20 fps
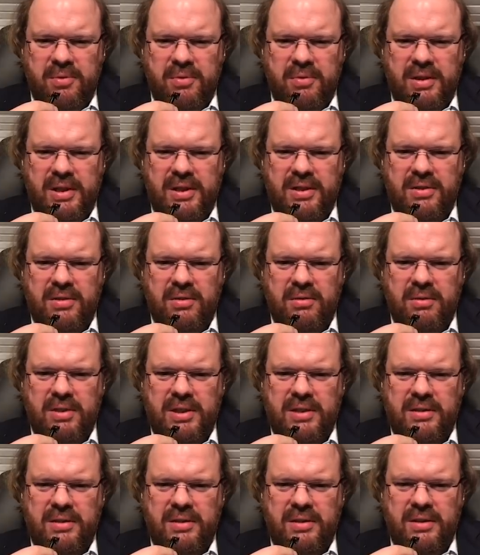pourquoi les
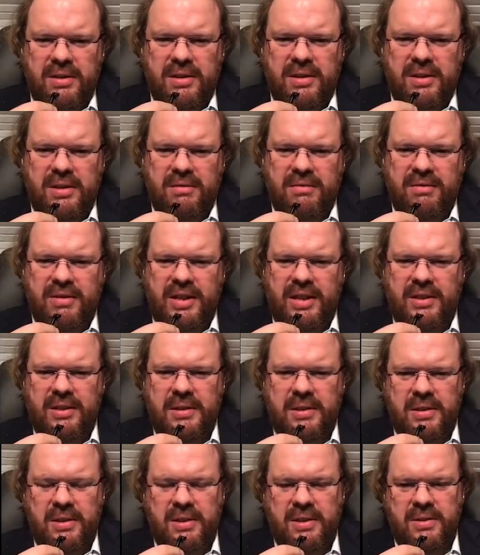angoisses donnent des
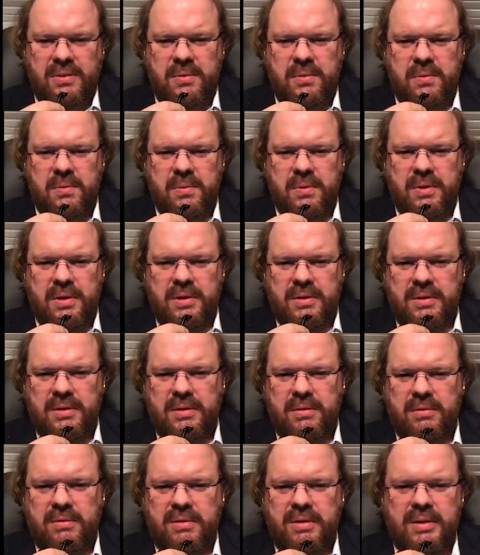vertiges et des sueurs.
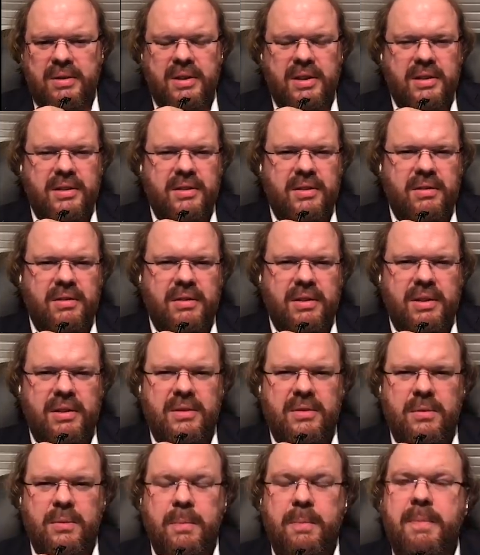C'est une excellente
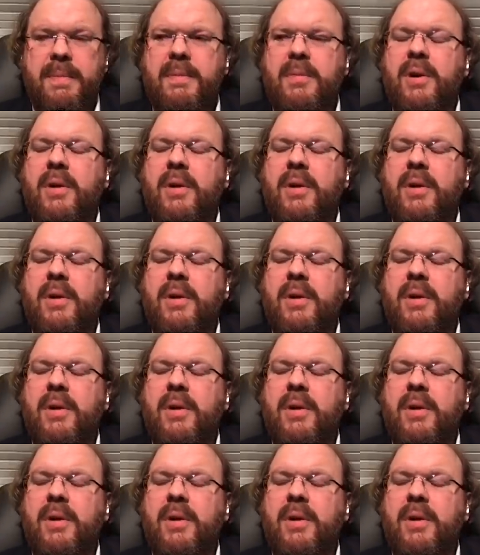question.